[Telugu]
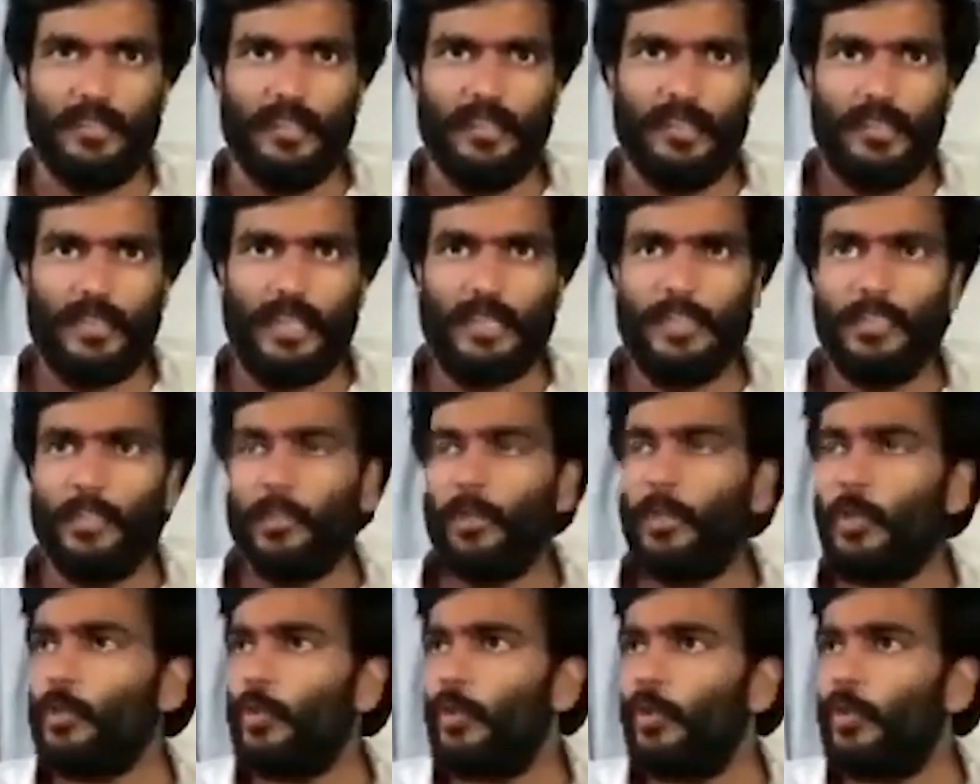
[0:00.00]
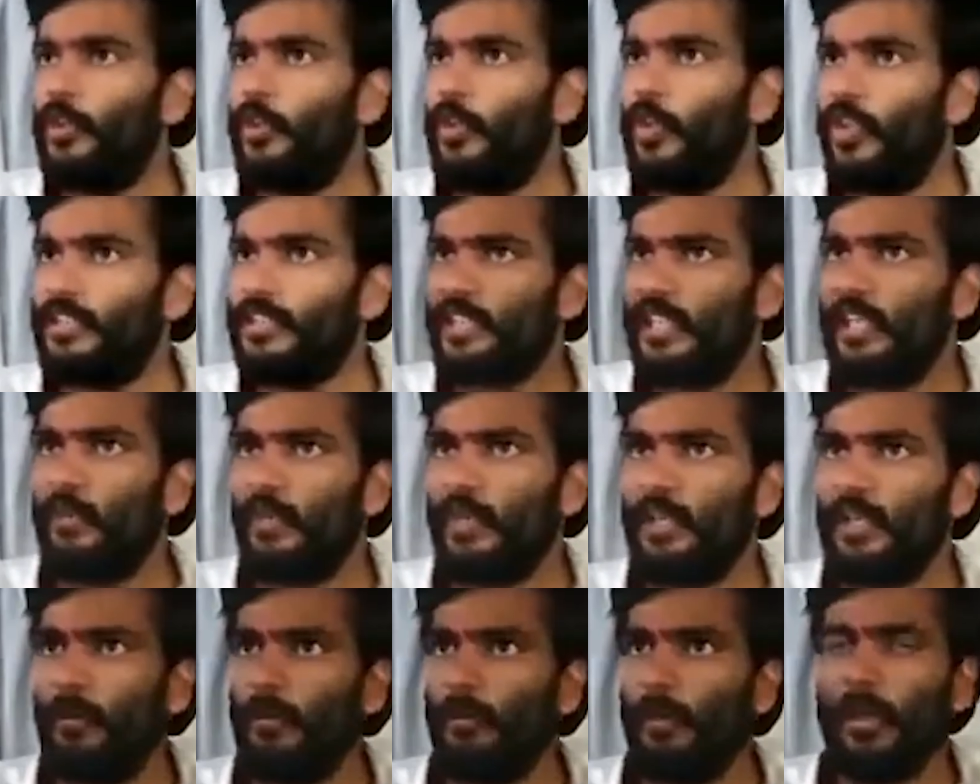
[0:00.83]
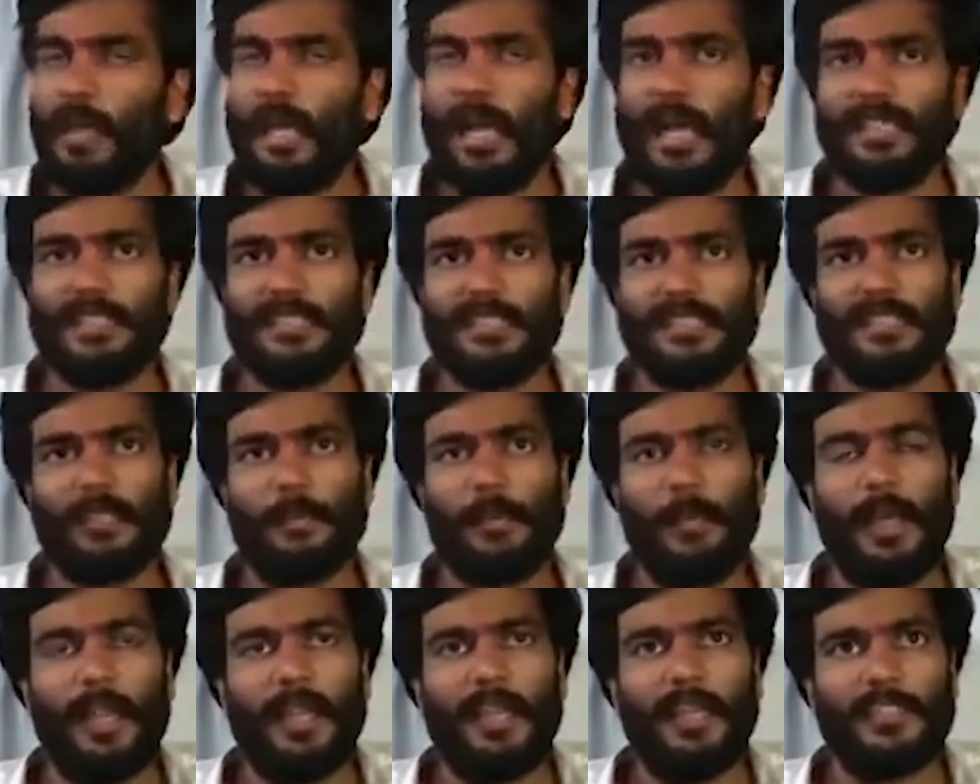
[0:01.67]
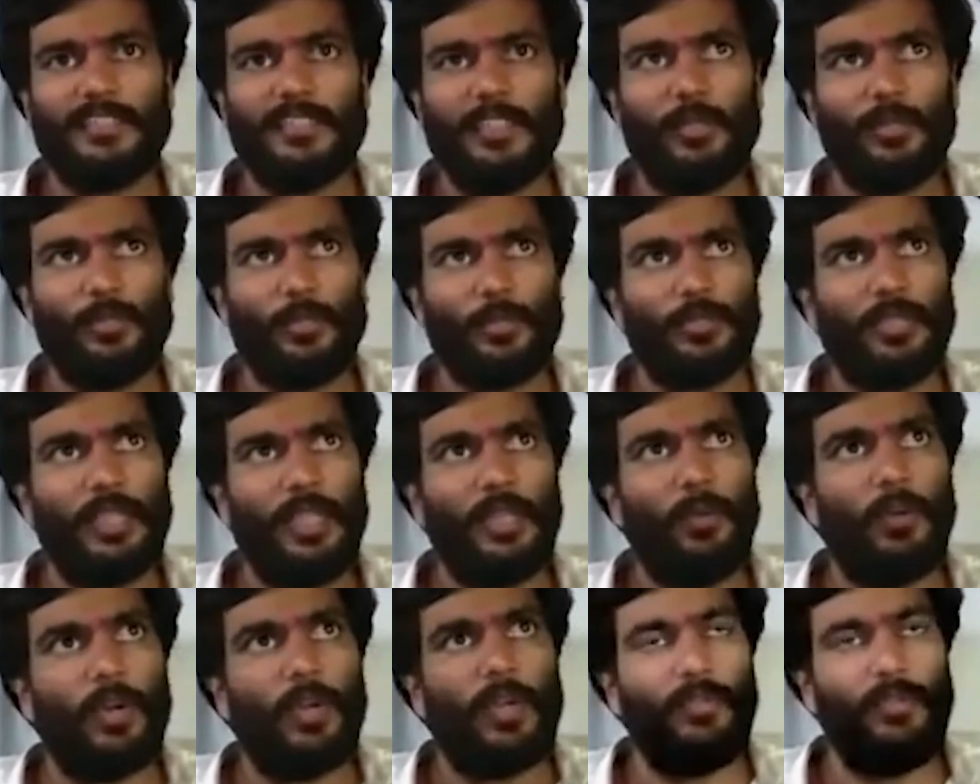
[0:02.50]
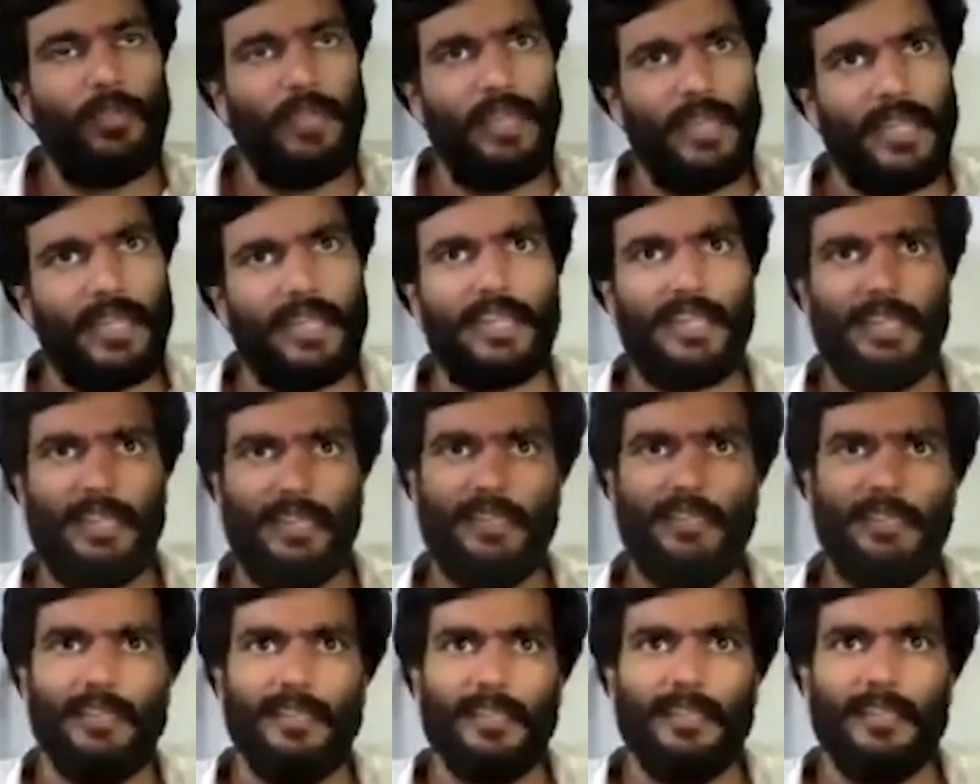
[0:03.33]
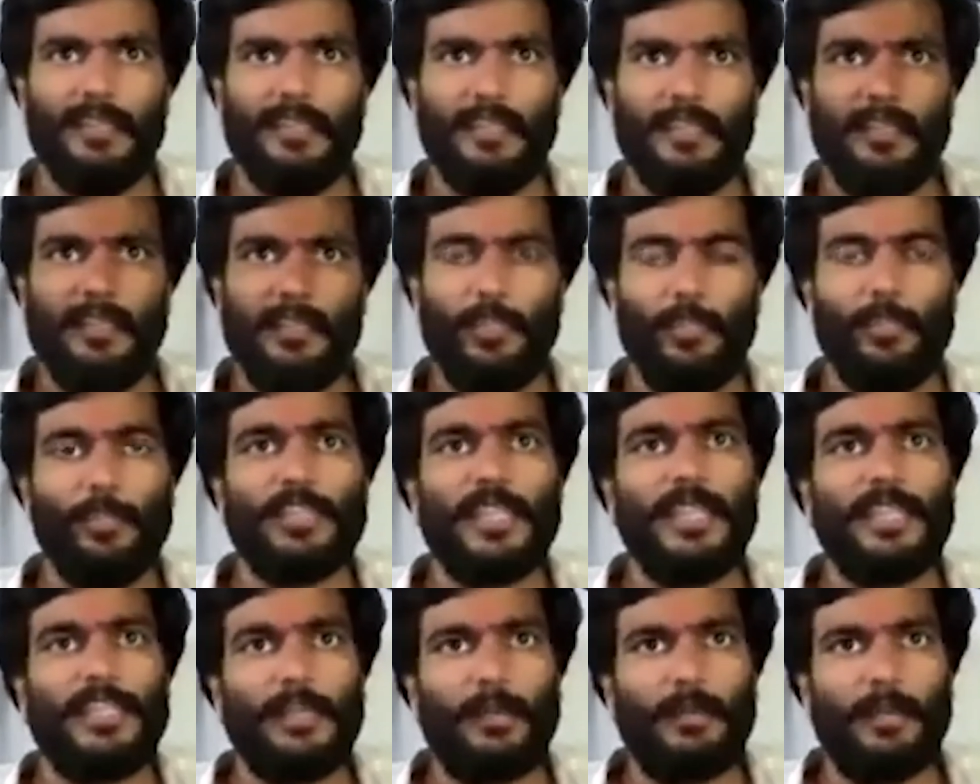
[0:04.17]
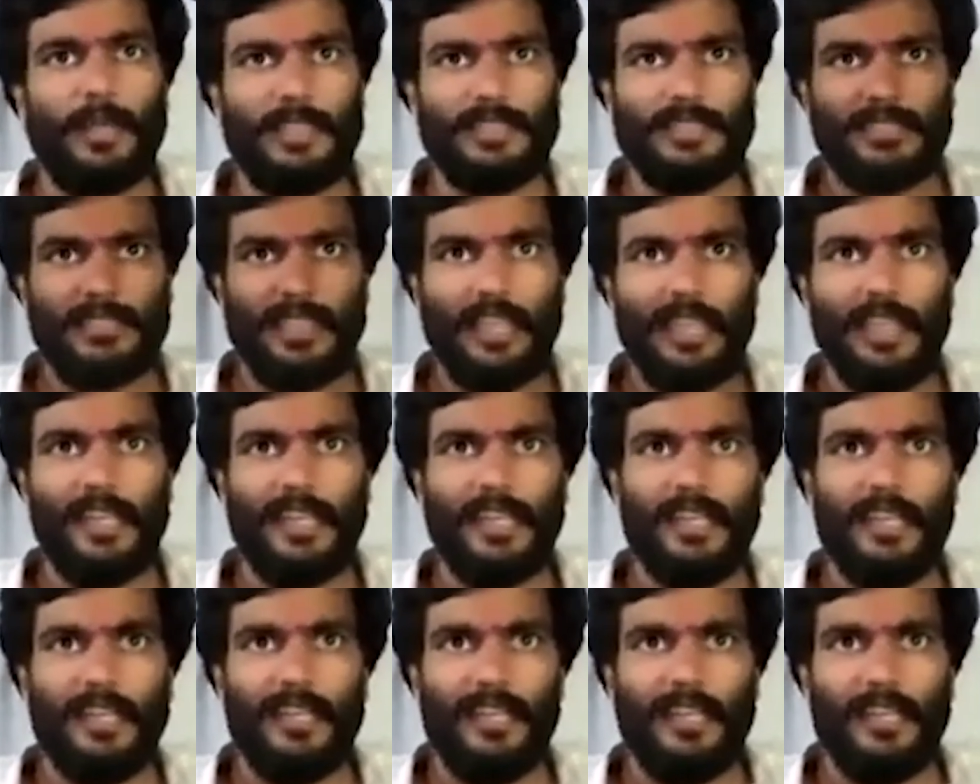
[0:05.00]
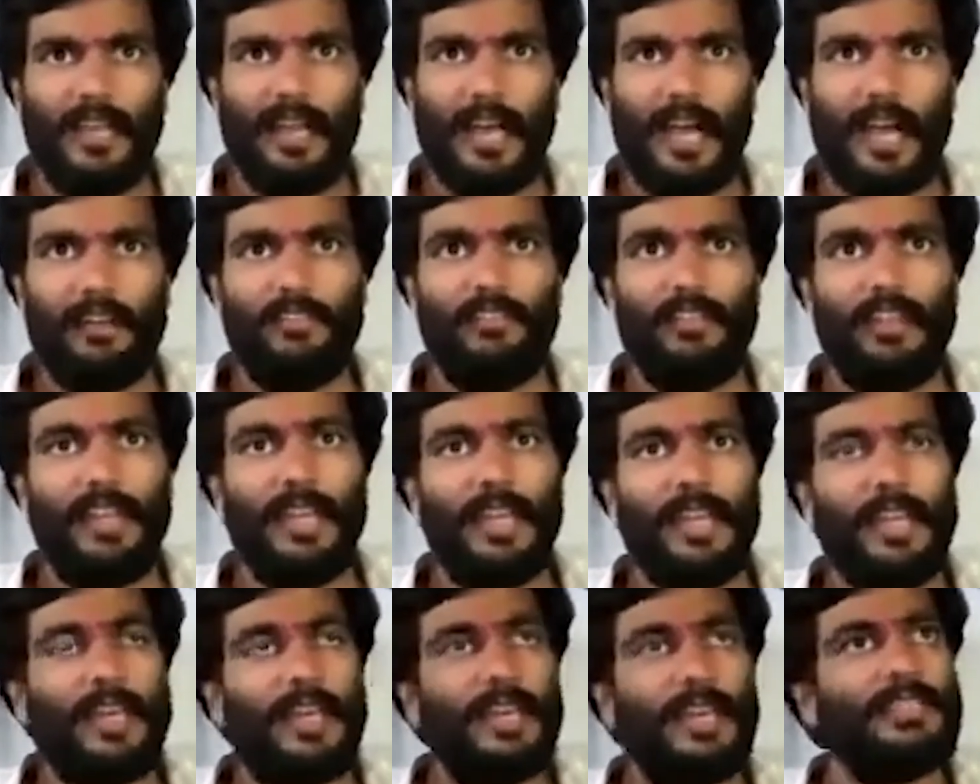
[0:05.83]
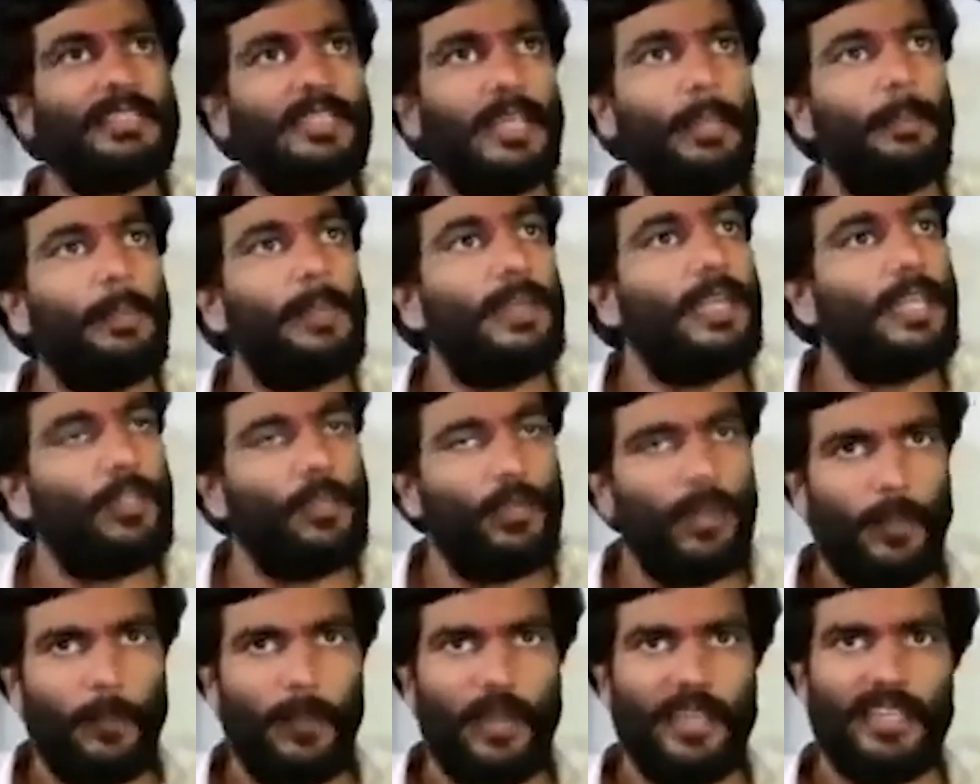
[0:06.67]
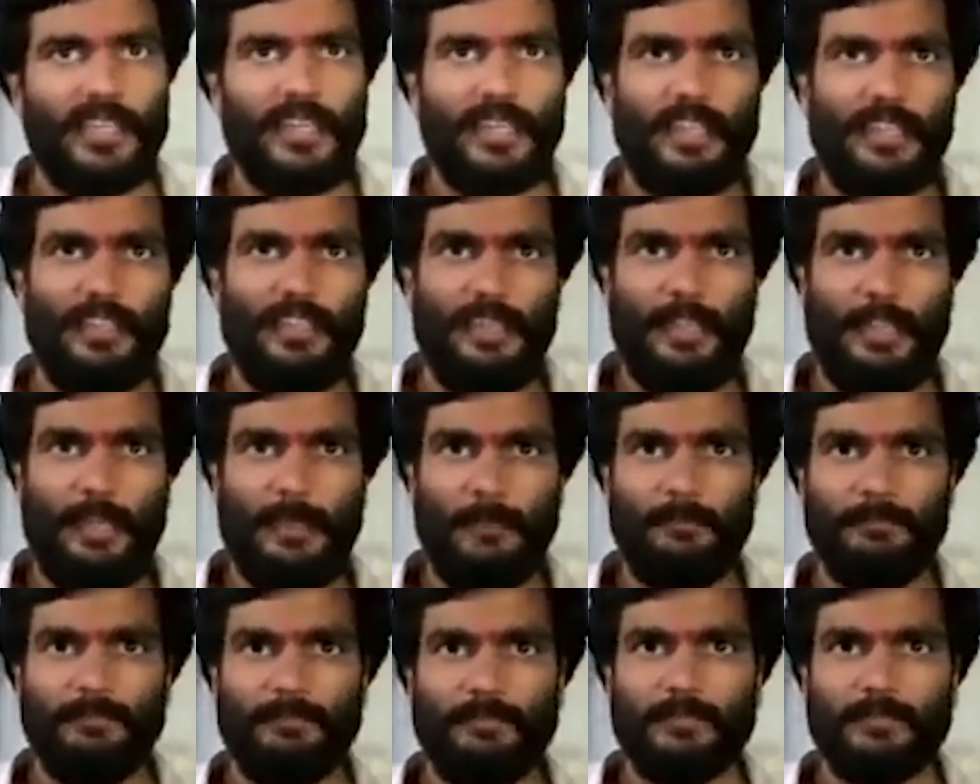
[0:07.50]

నందికొట్కూరు నియోజకవర్గంలో రాక్షస పాలన జరుగుతుందని ఒక విలేకరి న్యూస్ ఐటెం రాస్తే ఆ విలేకరిని చంపినది కూడా బయటికి రానిలే